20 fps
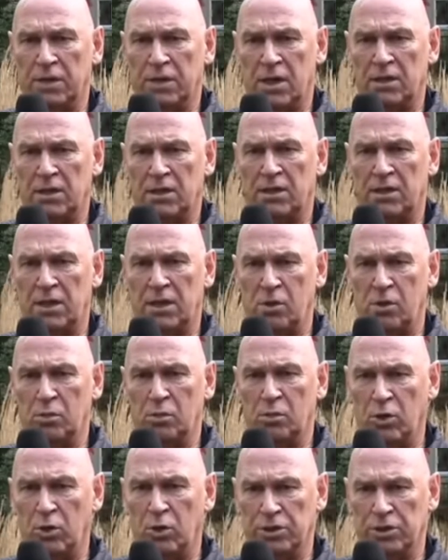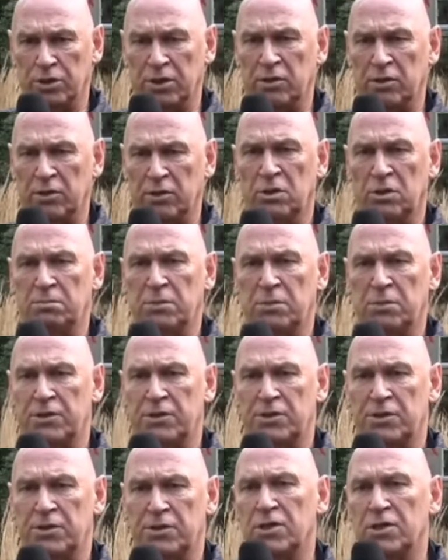tak jak generał Koziej, który
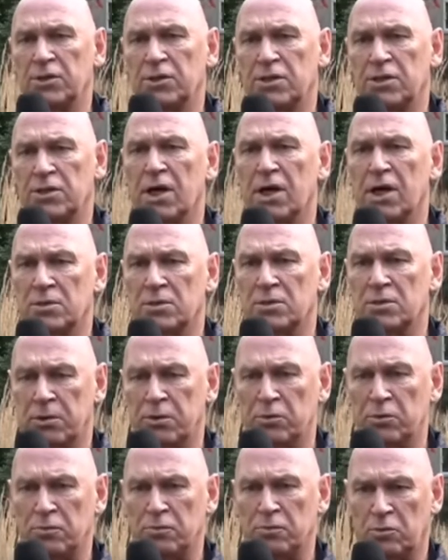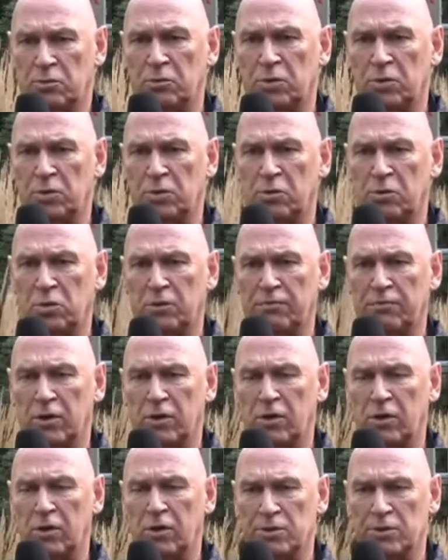prawie 30 lat spędził w strukturach
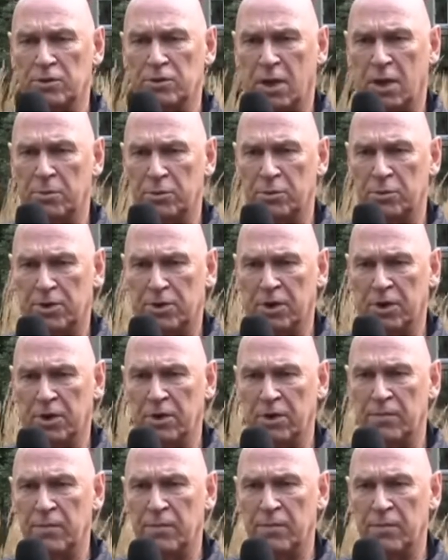Ludowego Wojska Polskiego,